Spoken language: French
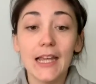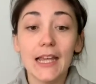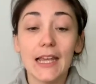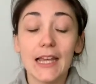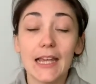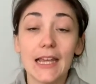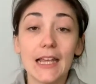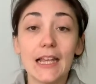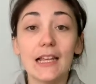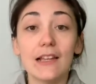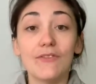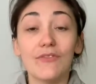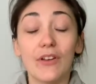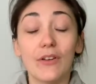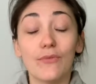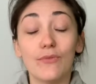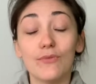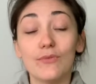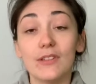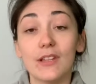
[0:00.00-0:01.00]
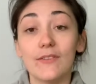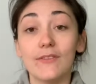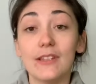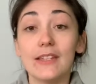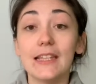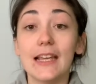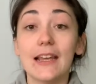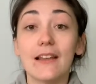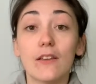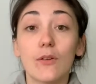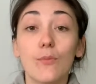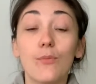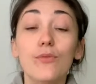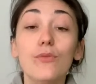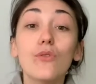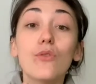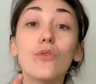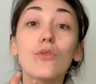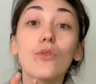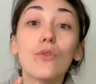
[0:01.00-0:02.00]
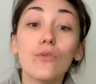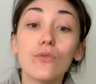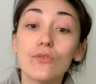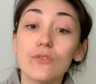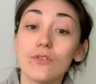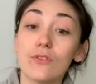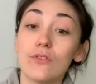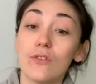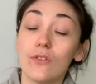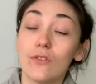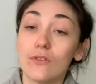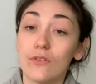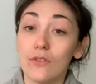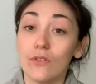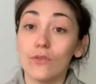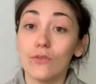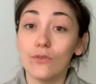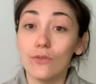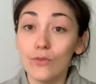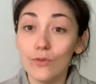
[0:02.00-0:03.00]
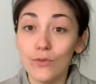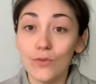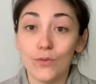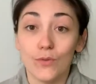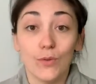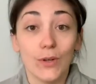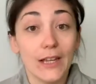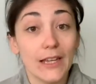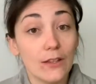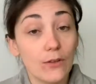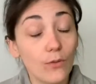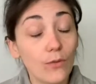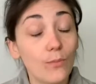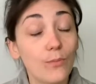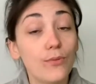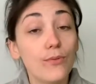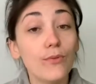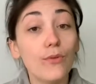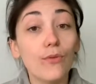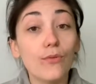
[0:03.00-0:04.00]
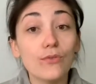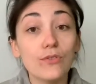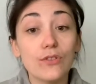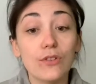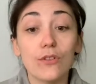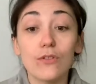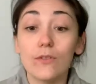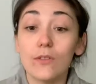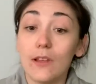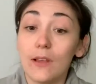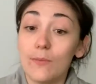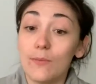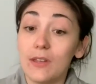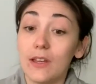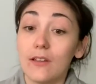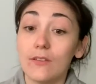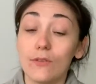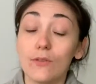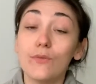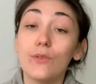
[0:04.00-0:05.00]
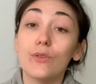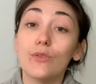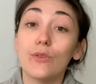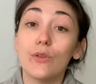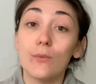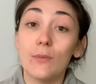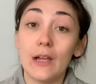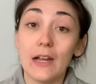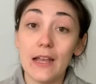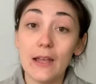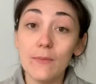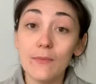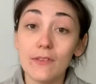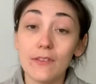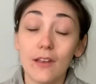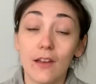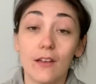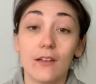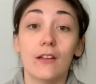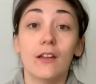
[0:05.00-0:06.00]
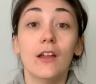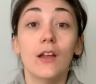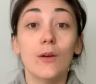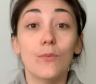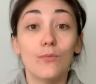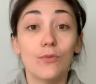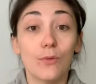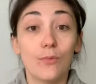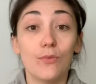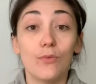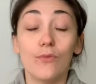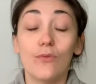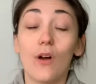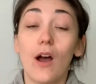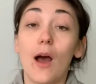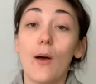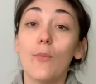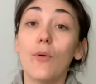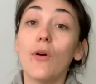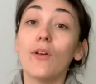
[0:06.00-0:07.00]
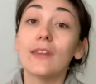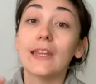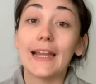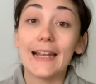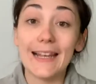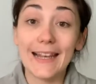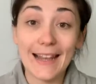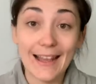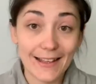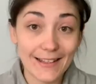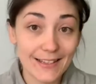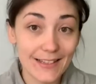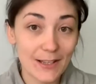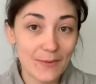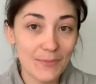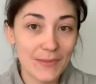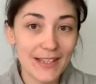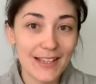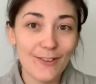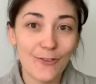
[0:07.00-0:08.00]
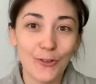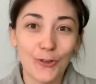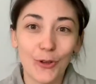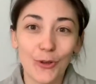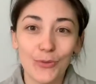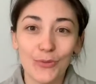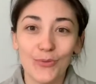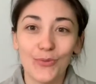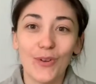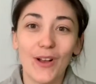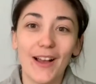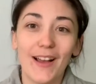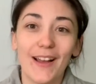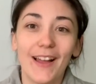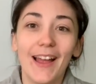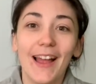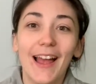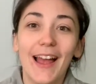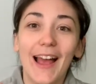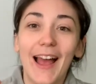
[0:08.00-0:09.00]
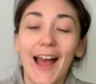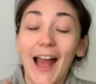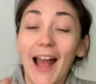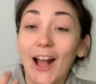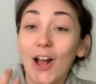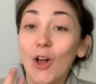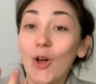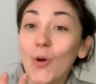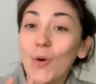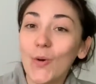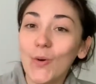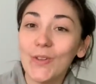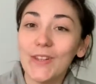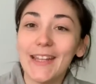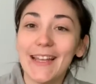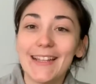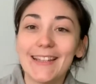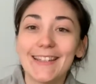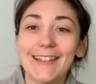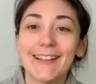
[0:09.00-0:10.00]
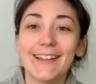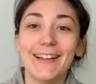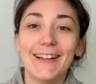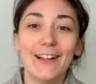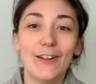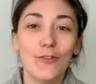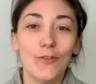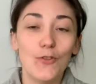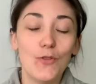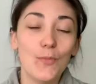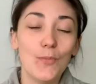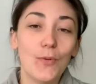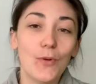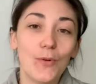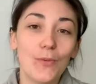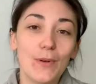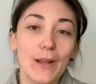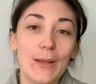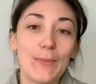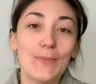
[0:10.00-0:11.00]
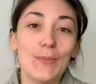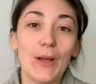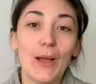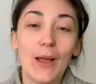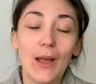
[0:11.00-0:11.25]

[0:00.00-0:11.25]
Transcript: et va vous inviter à être plus consciente de vous. Et donc plus consciente eh bien, de votre mal-être, pour pouvoir apprendre à l'accepter, encore une fois, à connaître le problème